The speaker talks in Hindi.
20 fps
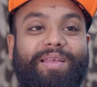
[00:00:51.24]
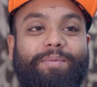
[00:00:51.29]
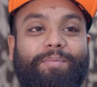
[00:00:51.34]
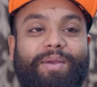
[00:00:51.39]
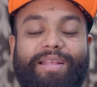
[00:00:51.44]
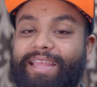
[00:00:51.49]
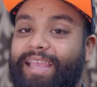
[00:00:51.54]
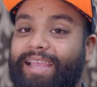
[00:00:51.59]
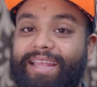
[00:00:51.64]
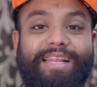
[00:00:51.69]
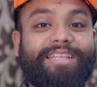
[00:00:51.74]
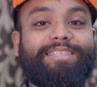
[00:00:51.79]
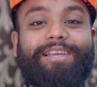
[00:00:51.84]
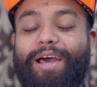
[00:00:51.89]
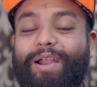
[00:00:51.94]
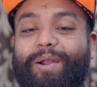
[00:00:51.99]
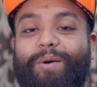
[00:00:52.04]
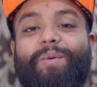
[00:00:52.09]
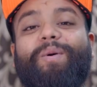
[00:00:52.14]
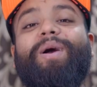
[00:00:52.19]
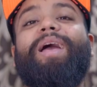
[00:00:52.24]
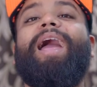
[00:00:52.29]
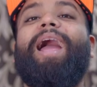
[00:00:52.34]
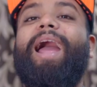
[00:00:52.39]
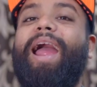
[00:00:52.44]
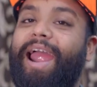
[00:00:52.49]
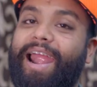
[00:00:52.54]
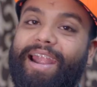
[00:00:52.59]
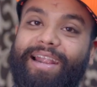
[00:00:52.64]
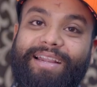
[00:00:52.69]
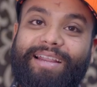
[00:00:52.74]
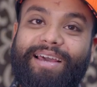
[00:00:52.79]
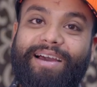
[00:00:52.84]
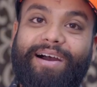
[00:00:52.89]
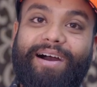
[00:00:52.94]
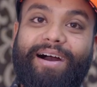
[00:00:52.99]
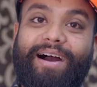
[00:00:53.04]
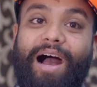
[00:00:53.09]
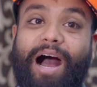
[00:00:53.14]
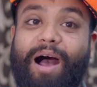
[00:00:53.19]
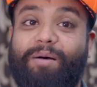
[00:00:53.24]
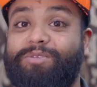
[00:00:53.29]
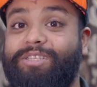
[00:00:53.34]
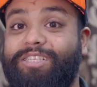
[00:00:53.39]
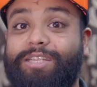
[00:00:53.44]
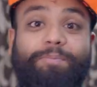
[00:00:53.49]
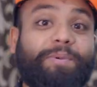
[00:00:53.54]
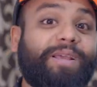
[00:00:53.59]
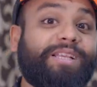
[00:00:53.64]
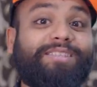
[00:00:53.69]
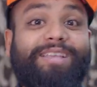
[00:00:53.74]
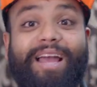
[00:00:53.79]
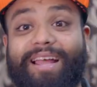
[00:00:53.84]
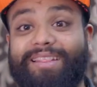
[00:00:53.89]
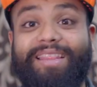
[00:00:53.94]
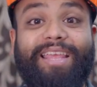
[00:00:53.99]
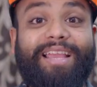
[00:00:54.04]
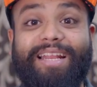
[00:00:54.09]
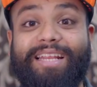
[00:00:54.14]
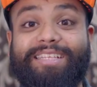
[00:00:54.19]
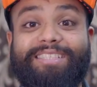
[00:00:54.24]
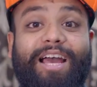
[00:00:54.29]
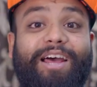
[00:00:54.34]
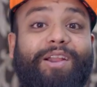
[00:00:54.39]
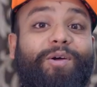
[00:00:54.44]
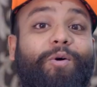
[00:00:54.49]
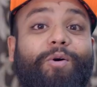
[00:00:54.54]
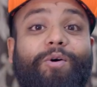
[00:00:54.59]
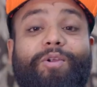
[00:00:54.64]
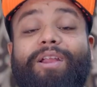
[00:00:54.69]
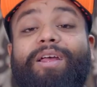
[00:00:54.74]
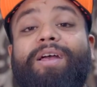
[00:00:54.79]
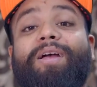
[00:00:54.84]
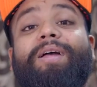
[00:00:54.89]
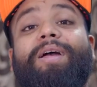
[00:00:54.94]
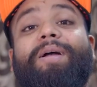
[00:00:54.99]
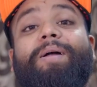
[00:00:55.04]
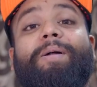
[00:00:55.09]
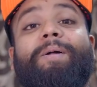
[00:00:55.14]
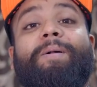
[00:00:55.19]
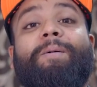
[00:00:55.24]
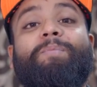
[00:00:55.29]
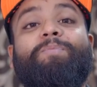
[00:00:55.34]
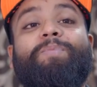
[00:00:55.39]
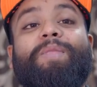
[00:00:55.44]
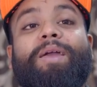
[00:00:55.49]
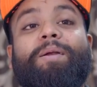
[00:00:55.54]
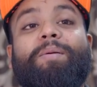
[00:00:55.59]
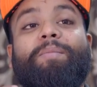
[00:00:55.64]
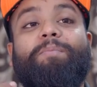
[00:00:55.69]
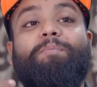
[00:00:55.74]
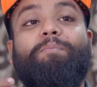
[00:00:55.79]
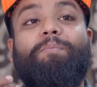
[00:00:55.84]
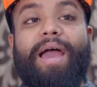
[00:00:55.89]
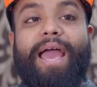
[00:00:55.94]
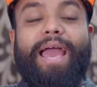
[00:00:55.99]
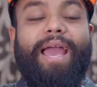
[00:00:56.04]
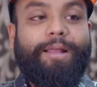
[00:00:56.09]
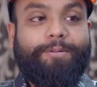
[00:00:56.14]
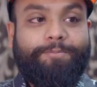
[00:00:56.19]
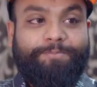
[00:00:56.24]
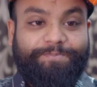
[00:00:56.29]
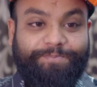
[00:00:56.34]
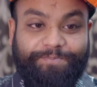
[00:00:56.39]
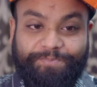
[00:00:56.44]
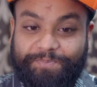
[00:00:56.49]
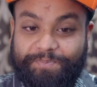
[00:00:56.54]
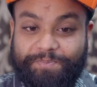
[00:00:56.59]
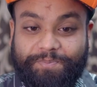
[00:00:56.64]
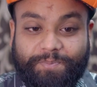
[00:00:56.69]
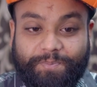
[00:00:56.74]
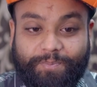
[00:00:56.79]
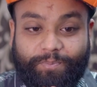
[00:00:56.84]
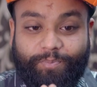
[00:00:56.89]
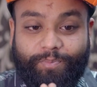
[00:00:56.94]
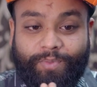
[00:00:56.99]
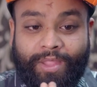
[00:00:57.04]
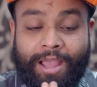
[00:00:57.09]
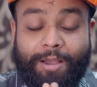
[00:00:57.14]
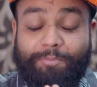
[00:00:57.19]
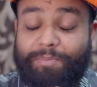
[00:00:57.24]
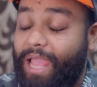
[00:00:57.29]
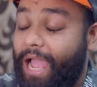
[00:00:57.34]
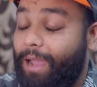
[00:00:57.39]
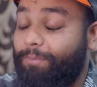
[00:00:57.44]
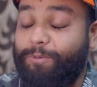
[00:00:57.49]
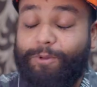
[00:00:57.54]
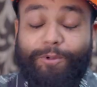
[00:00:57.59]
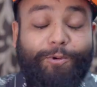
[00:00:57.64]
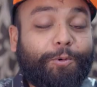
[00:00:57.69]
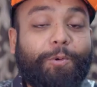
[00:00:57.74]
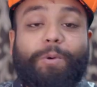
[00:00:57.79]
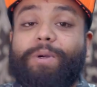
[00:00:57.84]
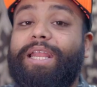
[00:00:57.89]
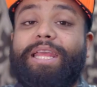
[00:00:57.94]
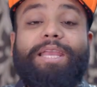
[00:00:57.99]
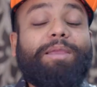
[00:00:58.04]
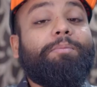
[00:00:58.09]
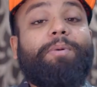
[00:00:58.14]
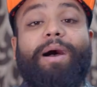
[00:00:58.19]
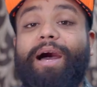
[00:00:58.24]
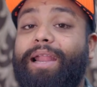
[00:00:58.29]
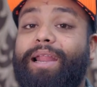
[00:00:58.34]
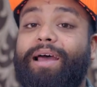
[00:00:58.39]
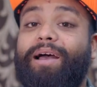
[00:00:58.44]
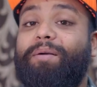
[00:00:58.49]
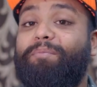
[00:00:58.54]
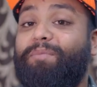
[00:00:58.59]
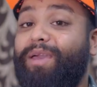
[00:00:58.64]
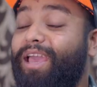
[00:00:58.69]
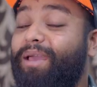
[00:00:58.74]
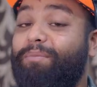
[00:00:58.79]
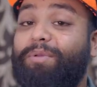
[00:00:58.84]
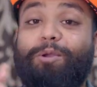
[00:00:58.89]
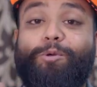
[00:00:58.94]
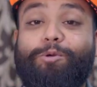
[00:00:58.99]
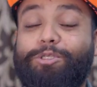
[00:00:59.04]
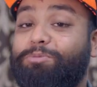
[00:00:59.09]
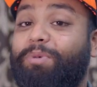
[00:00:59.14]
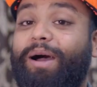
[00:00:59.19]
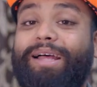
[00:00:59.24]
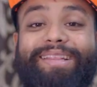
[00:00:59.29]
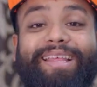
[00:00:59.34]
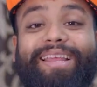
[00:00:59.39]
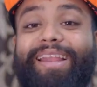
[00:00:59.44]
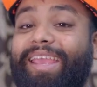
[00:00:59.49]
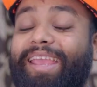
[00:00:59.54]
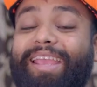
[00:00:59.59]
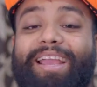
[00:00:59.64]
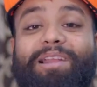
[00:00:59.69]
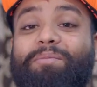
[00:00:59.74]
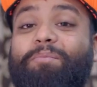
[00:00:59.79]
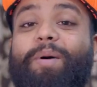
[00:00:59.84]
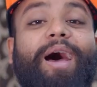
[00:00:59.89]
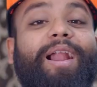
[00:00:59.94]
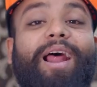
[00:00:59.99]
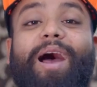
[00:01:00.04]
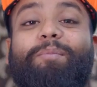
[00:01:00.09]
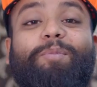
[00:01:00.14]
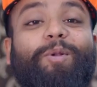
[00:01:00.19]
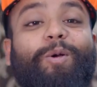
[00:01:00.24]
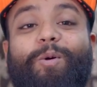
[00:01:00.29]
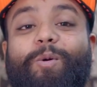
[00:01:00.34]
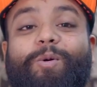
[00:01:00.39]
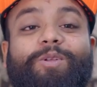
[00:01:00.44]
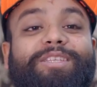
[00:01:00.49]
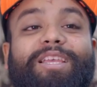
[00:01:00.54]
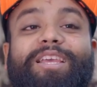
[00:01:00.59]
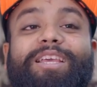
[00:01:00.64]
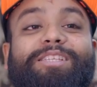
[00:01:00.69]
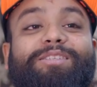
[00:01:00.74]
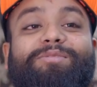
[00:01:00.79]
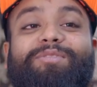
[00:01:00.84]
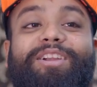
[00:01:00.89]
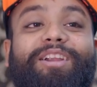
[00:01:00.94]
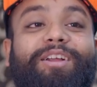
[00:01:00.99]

मैं देखने जा रहा हूँ एंड uh, आप सबके साथ देखने जा रहा हूँ और मैं अपने आप को रोक नहीं पा रहा मैं अभी कुछ बातें नहीं कर पा रहा आप लोगों से इस